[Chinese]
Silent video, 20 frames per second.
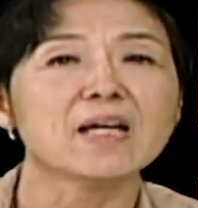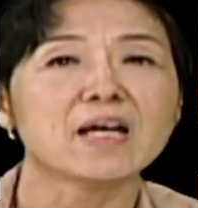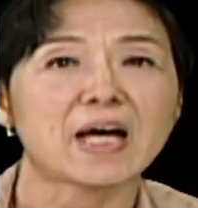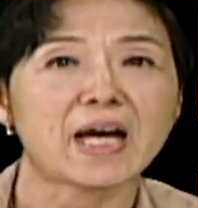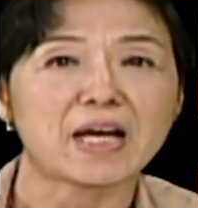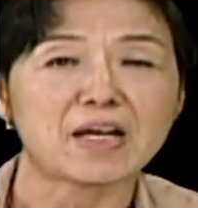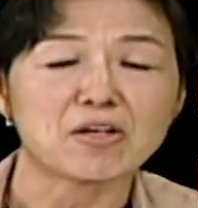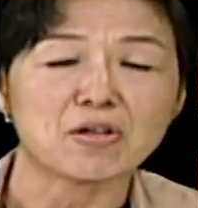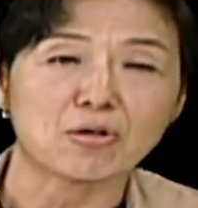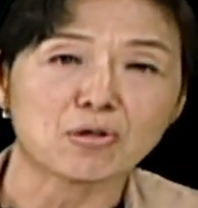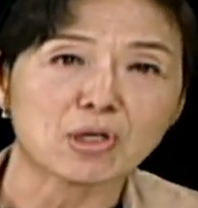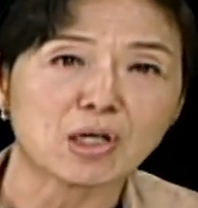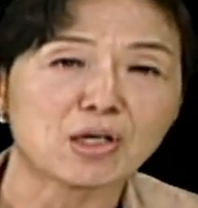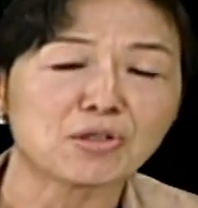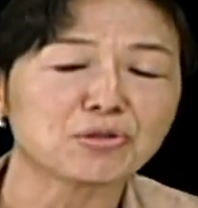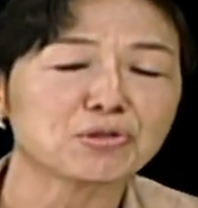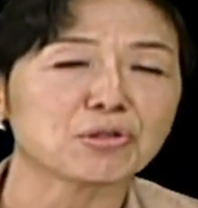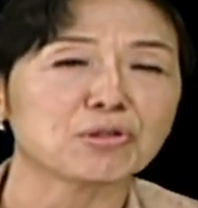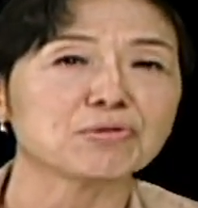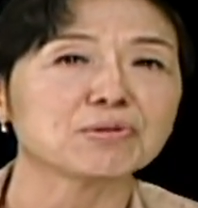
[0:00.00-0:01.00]
还有
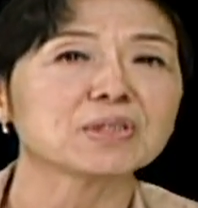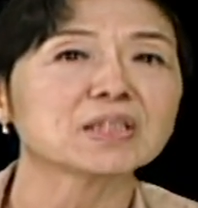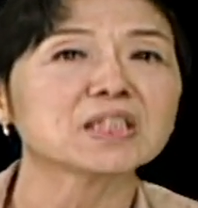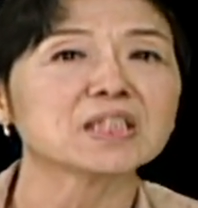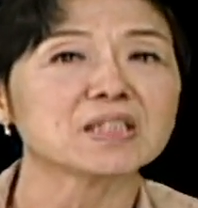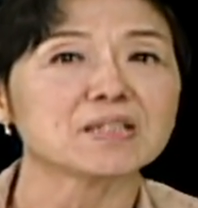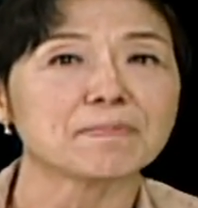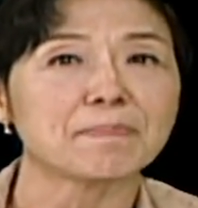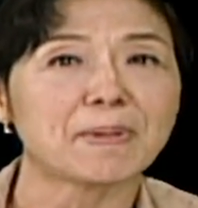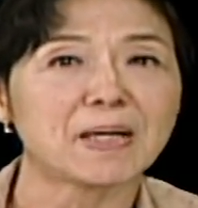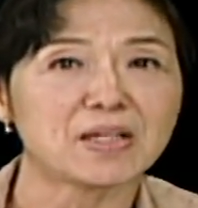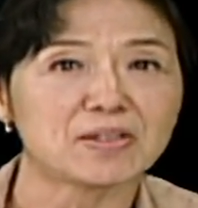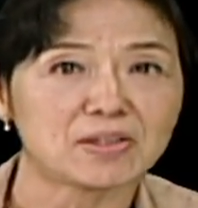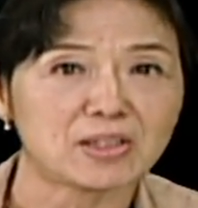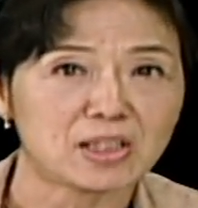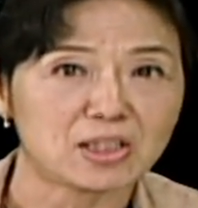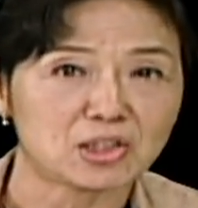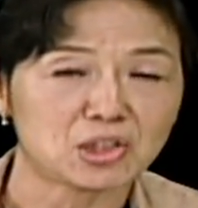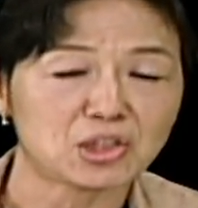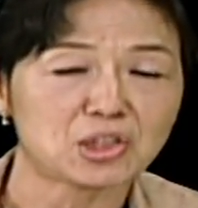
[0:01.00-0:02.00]
高雄气爆
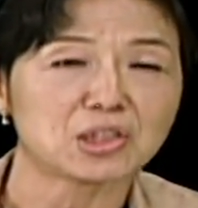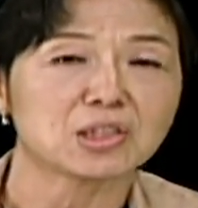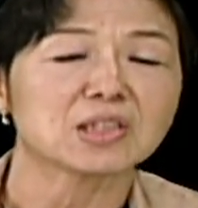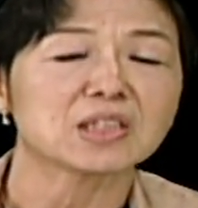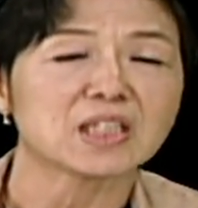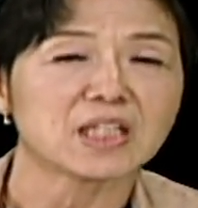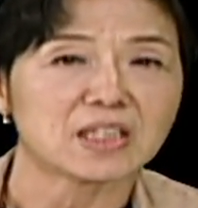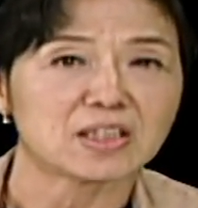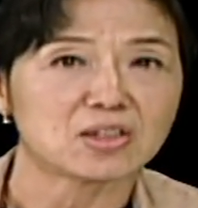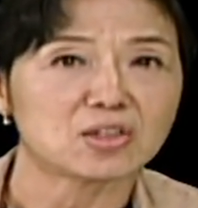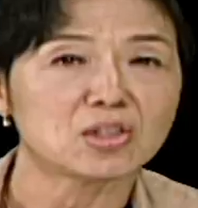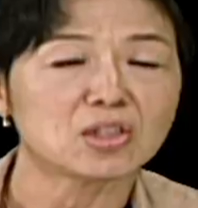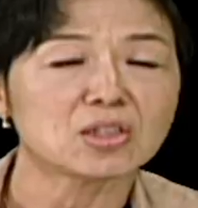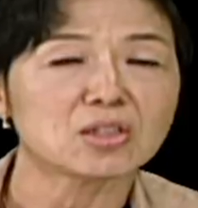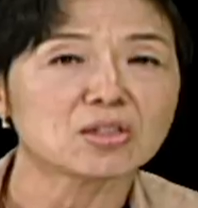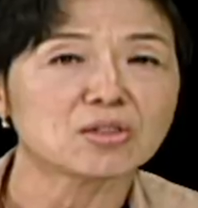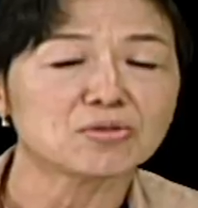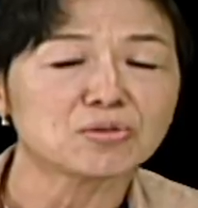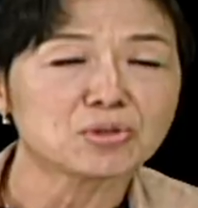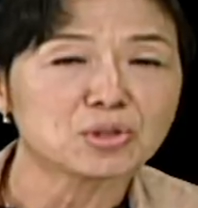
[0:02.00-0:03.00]
的事件，这
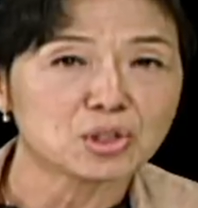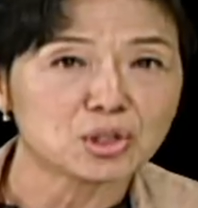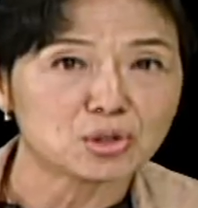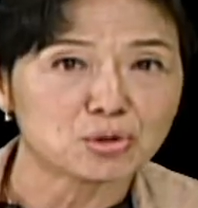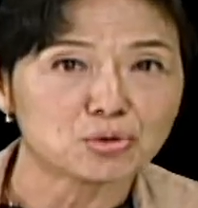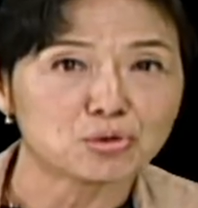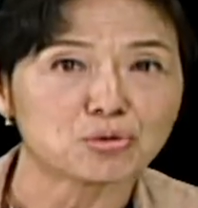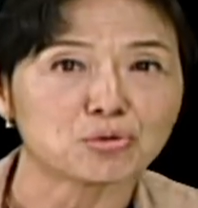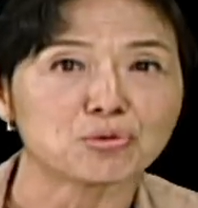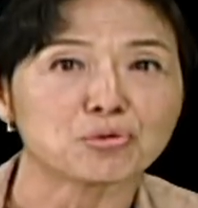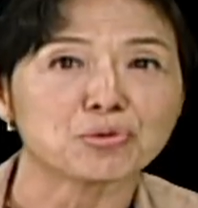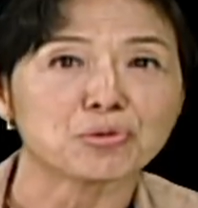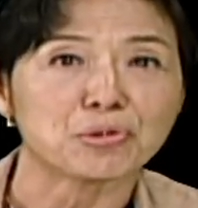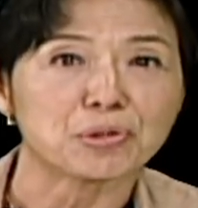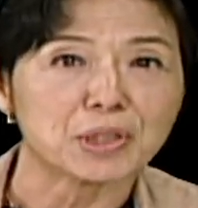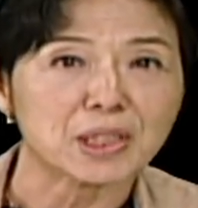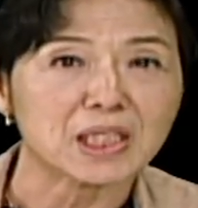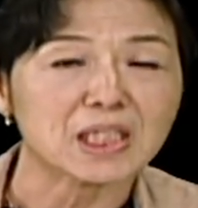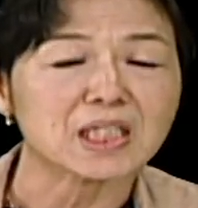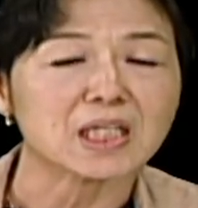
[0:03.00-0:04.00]
都是属
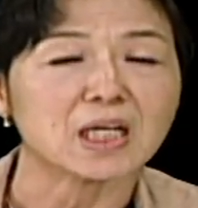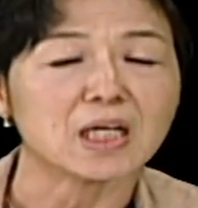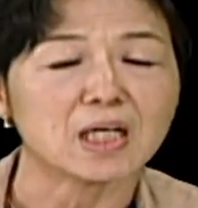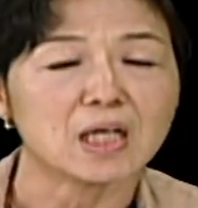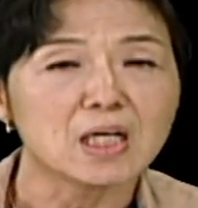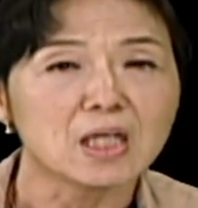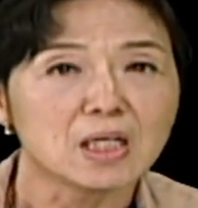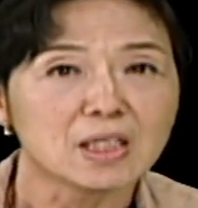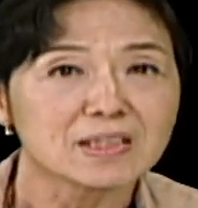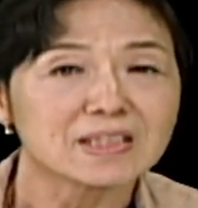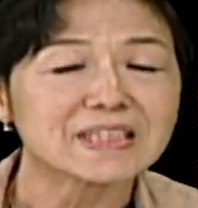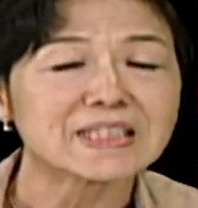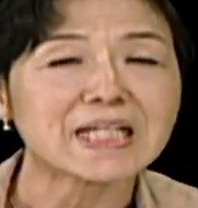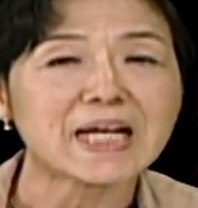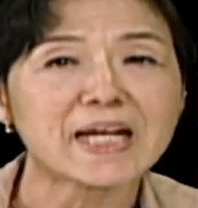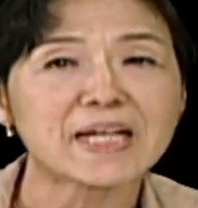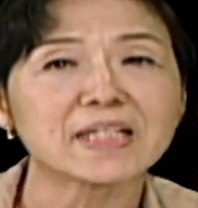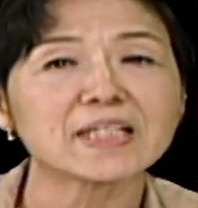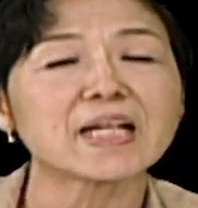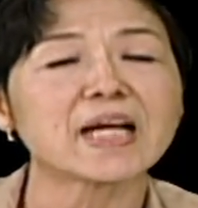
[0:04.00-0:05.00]
于一个
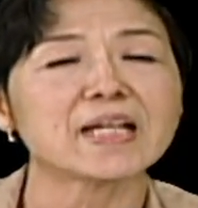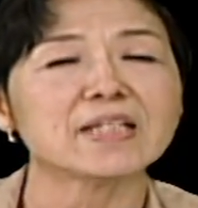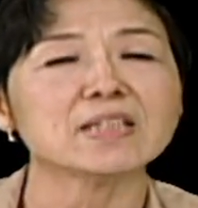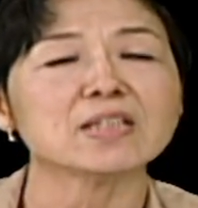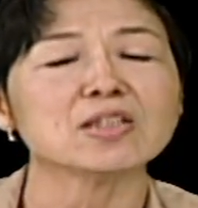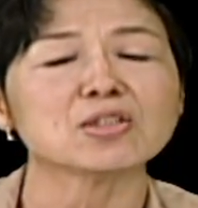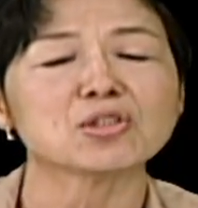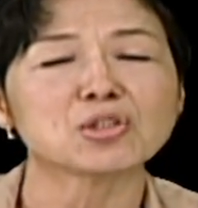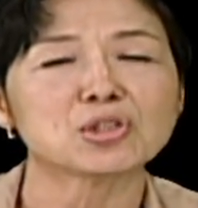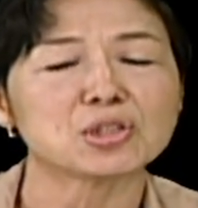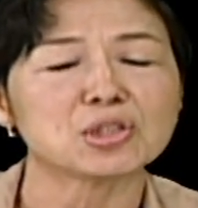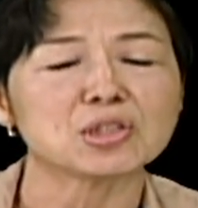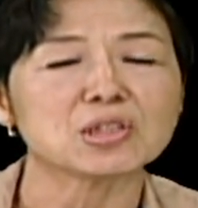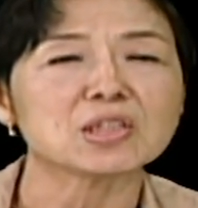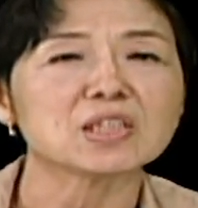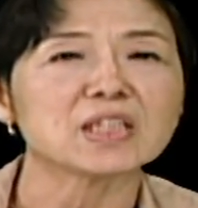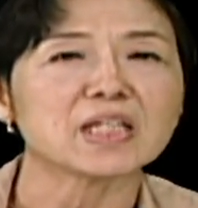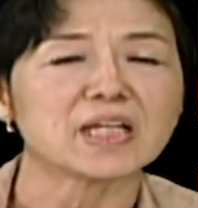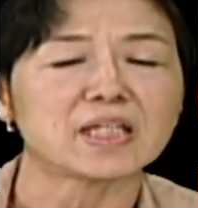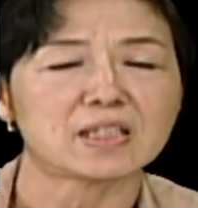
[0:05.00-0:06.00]
灾难的事
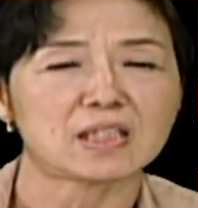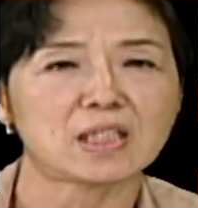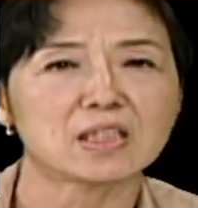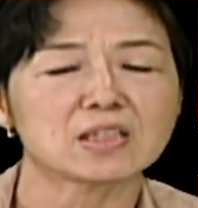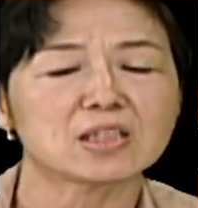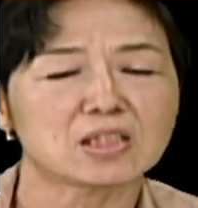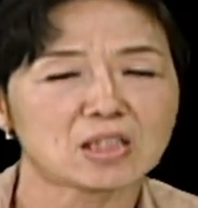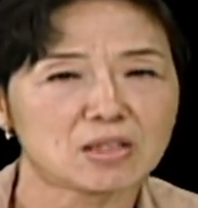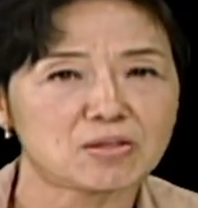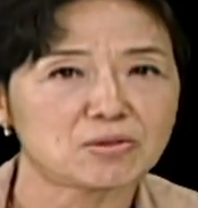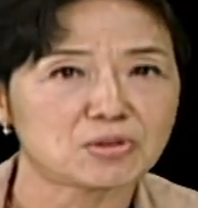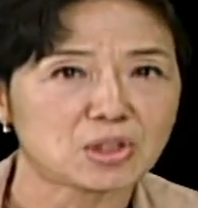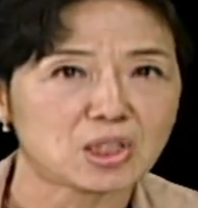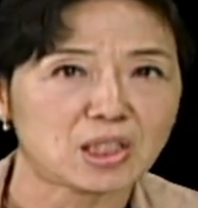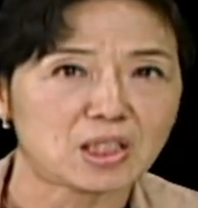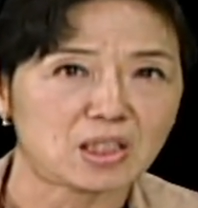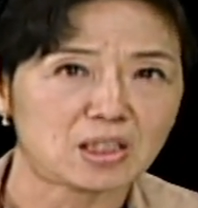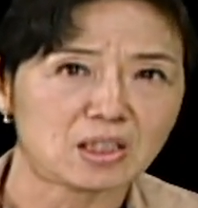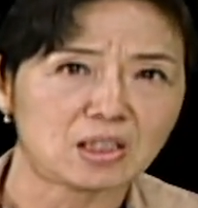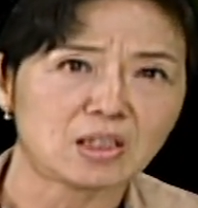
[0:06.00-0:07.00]
件，那造
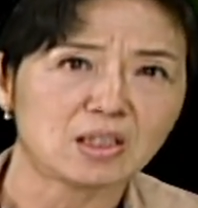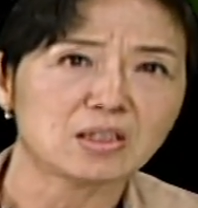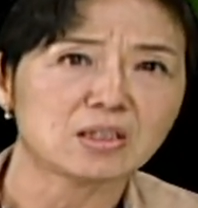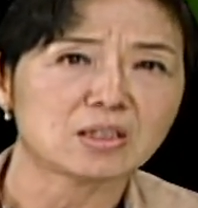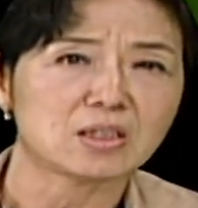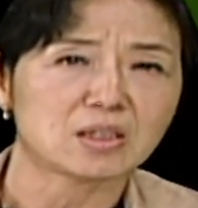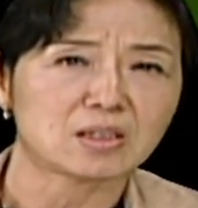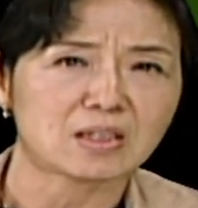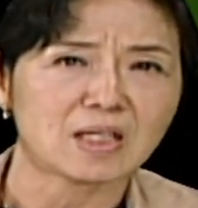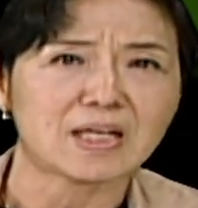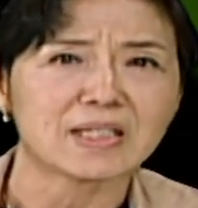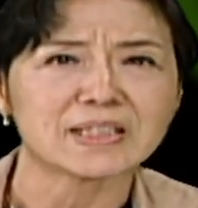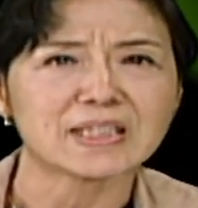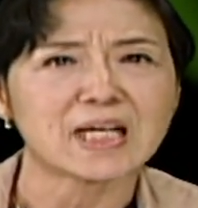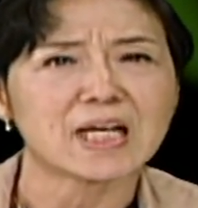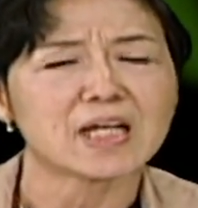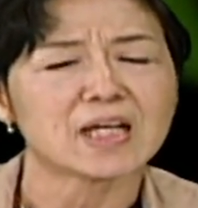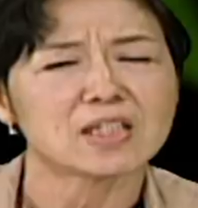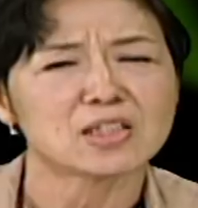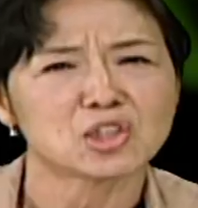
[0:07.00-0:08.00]
成大
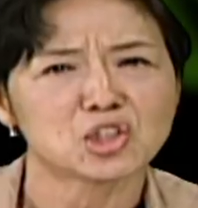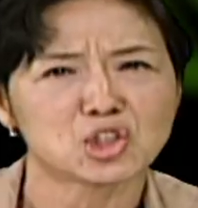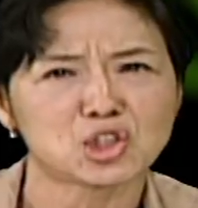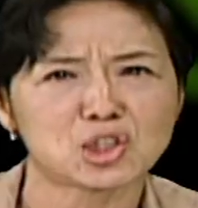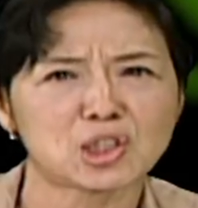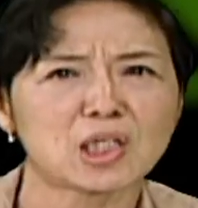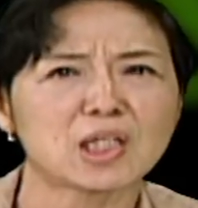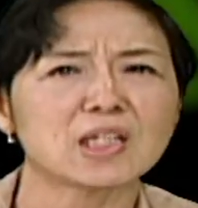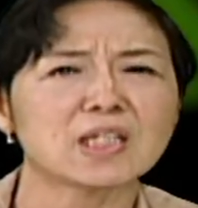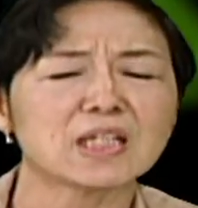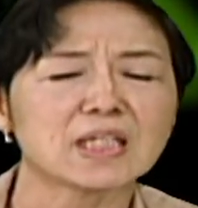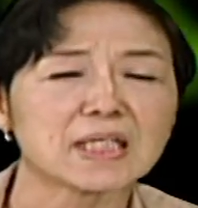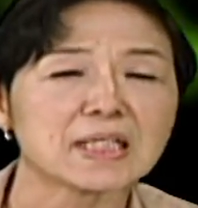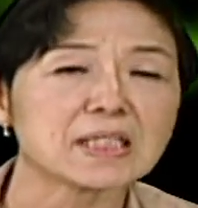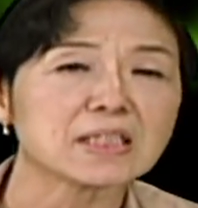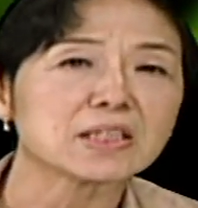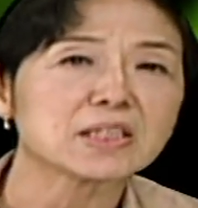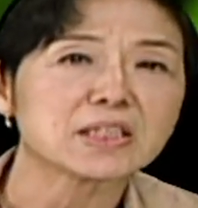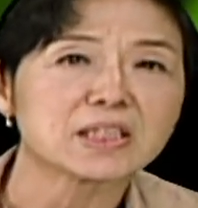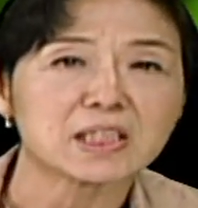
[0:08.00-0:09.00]
家生
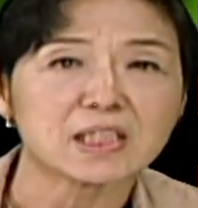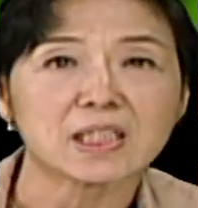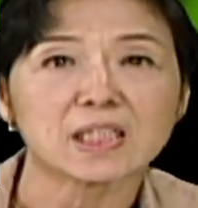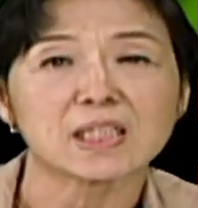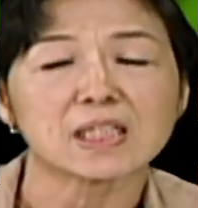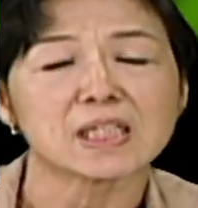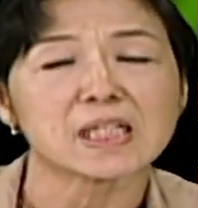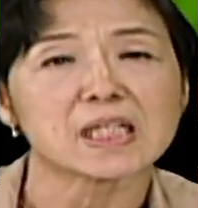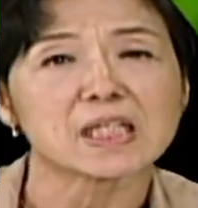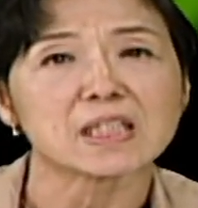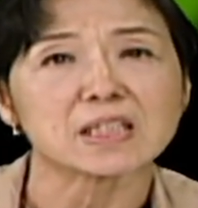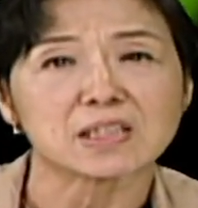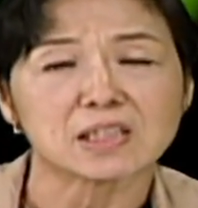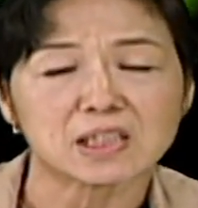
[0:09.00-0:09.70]
理、心理、